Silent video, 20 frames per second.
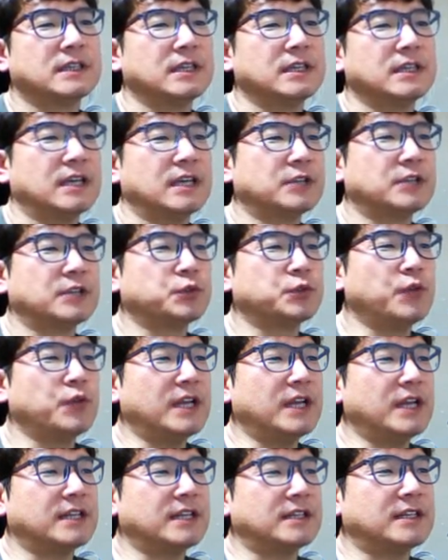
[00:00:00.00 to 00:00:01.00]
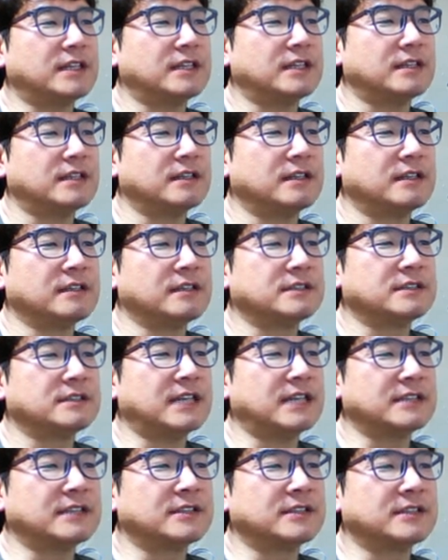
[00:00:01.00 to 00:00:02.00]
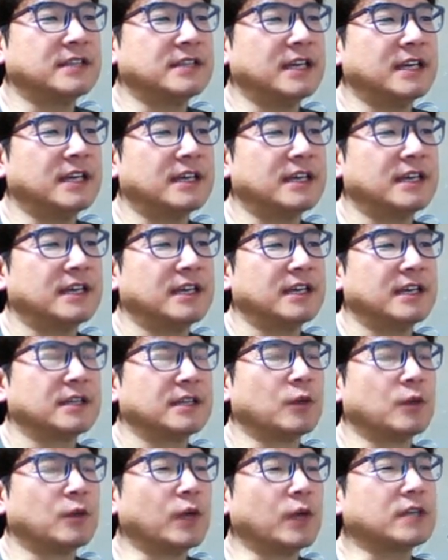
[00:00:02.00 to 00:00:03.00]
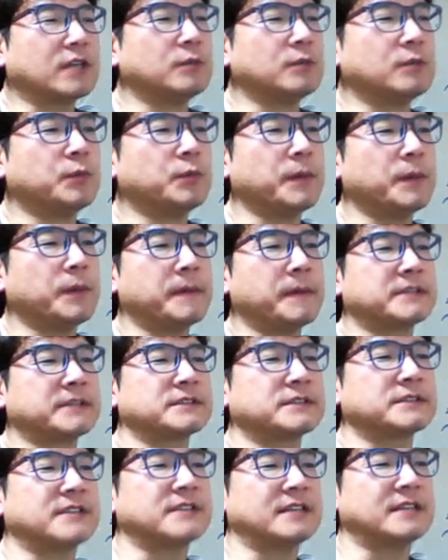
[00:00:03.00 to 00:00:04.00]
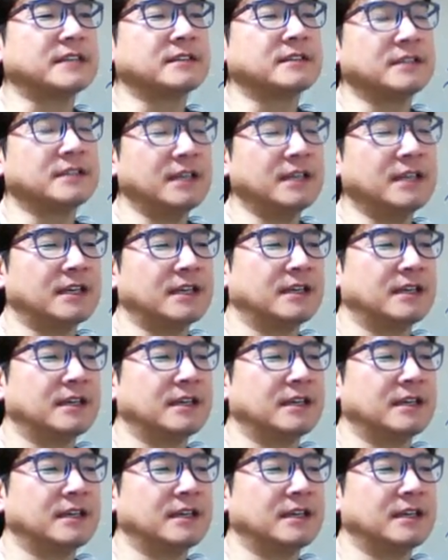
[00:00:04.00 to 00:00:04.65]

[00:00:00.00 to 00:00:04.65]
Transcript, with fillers: SQL을 짜는 건데 그걸 오라클 문법에 맞춰서 짜는 건데